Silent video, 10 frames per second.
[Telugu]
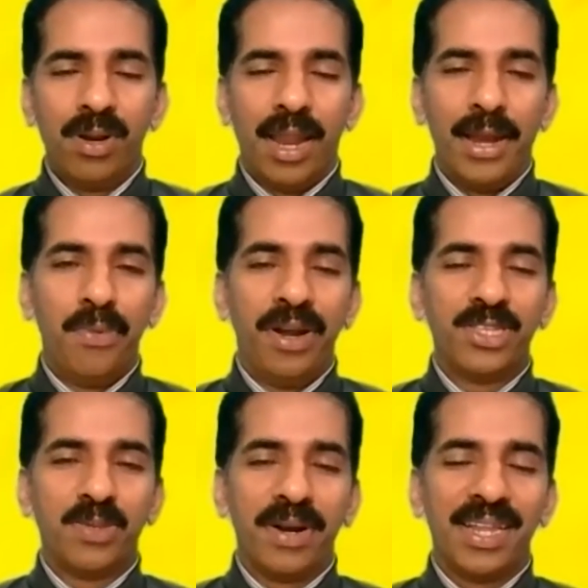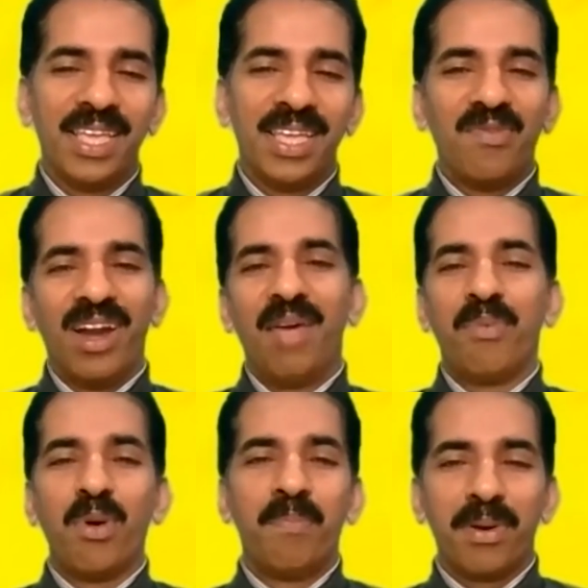నన్ను విడిచిపెట్టి
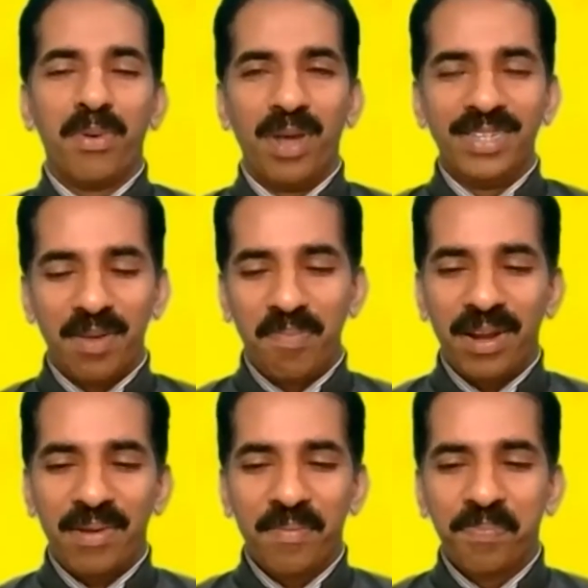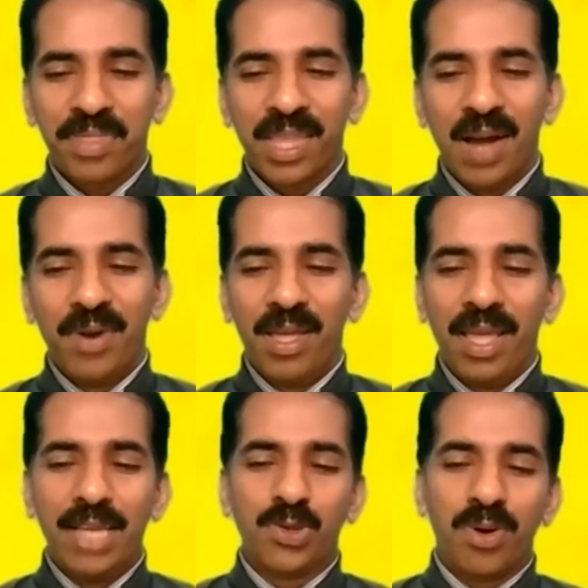వెళ్ళిపోం పరువు అని చెప్పారు కాబట్టి
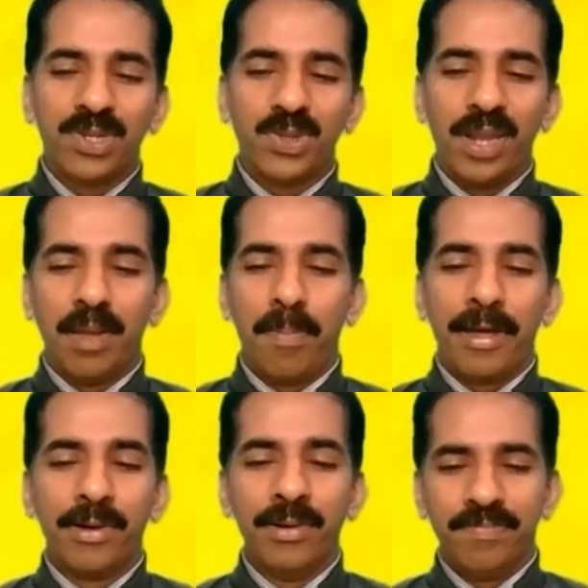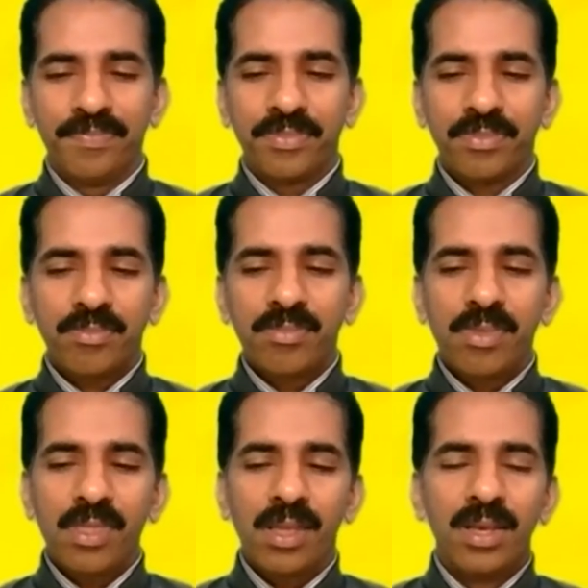గురుసు ఏం చెప్పారు
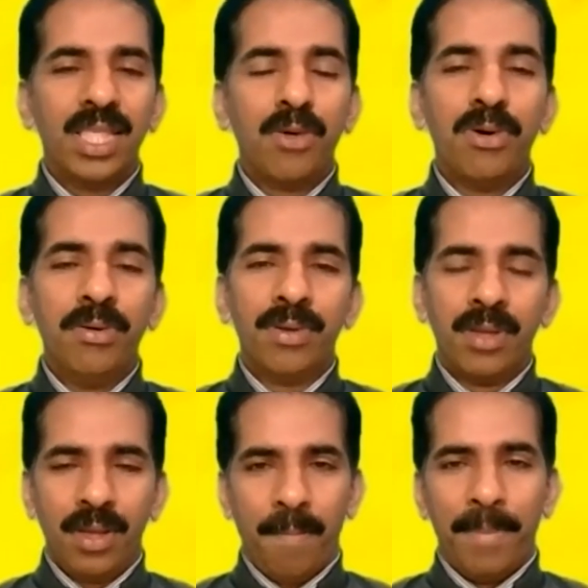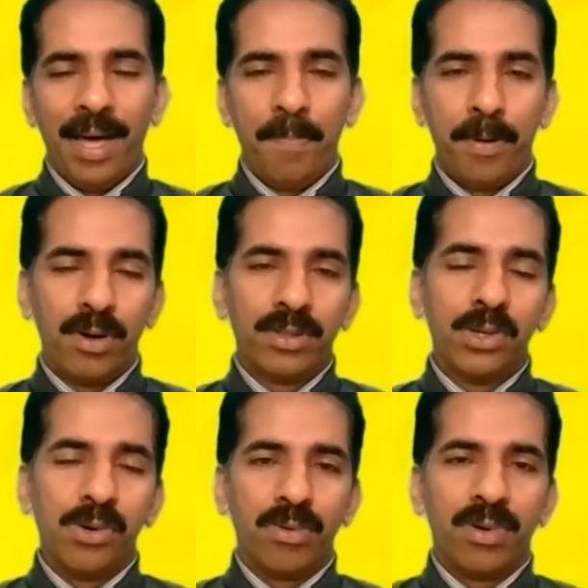నీవు
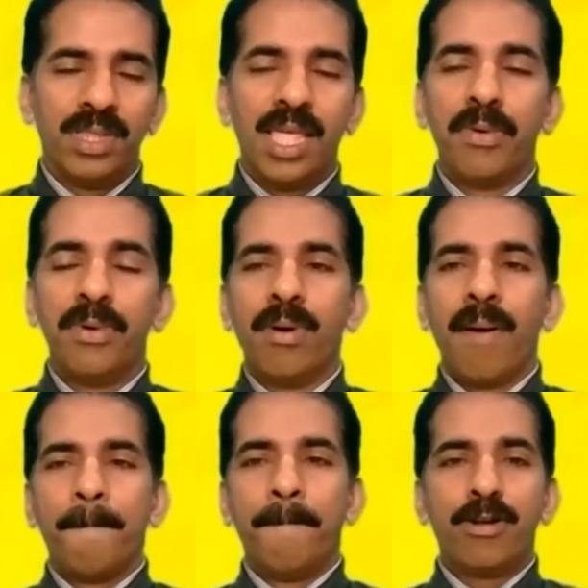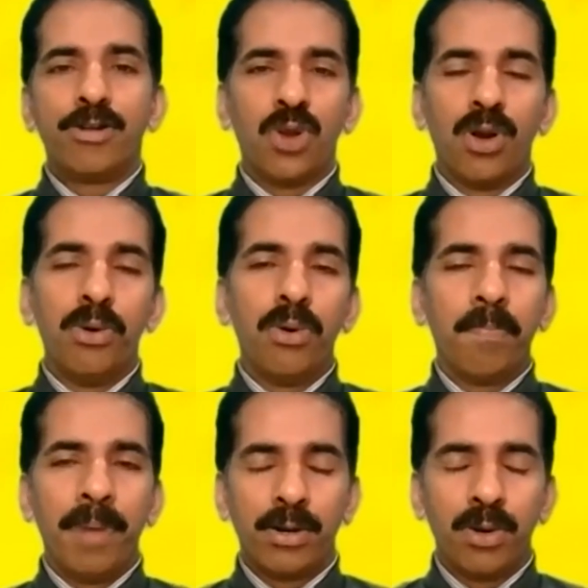భయపడవద్దు నీవు మనుషుల్లో
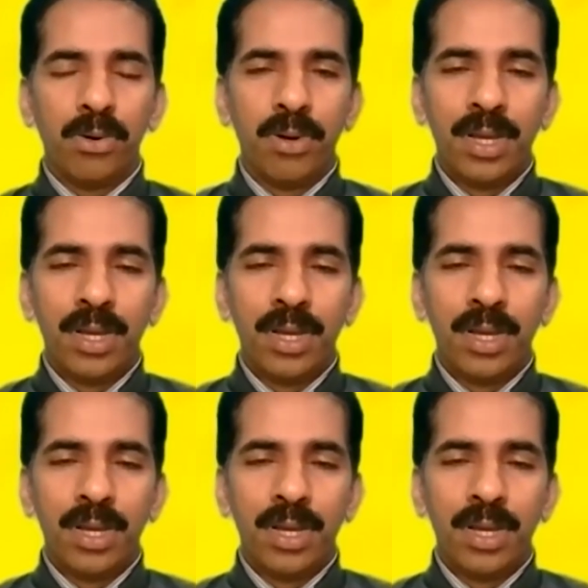పట్టు